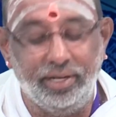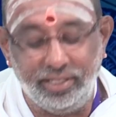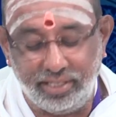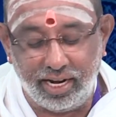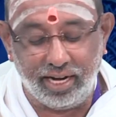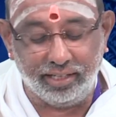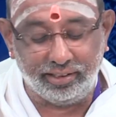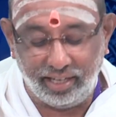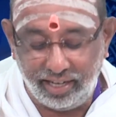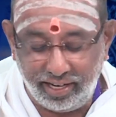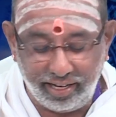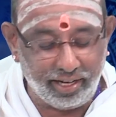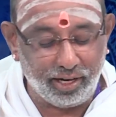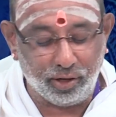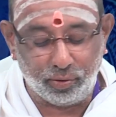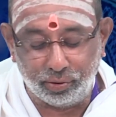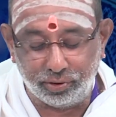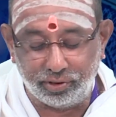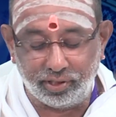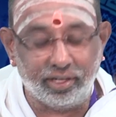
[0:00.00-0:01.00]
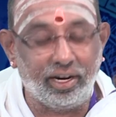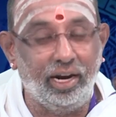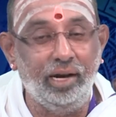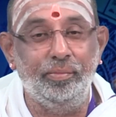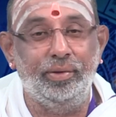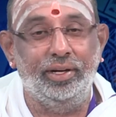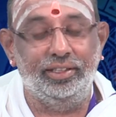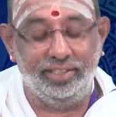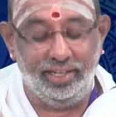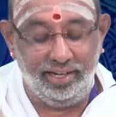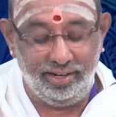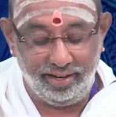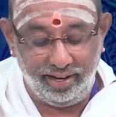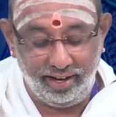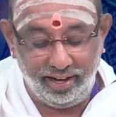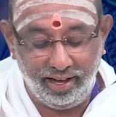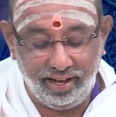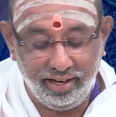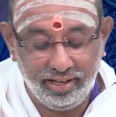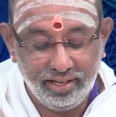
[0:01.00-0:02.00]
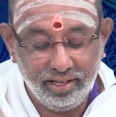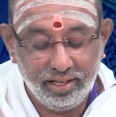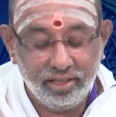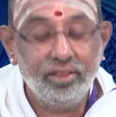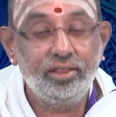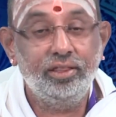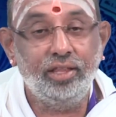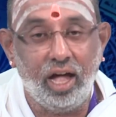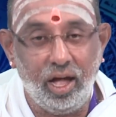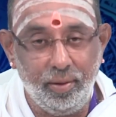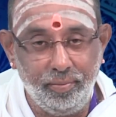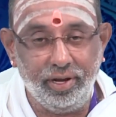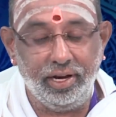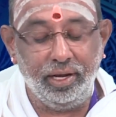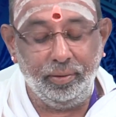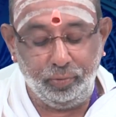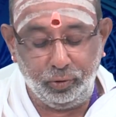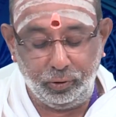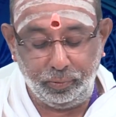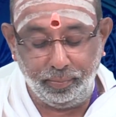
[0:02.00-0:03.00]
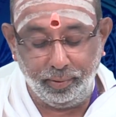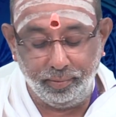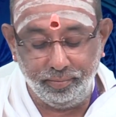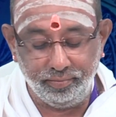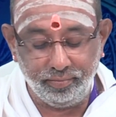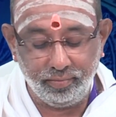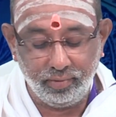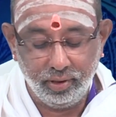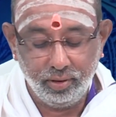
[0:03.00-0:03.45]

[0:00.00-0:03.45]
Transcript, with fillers: பஞ்சாங்கத்தில் என்னென்ன கொடுத்துருக்காள்னு பார்த்தேன்னா தாமரை புஷ்பம்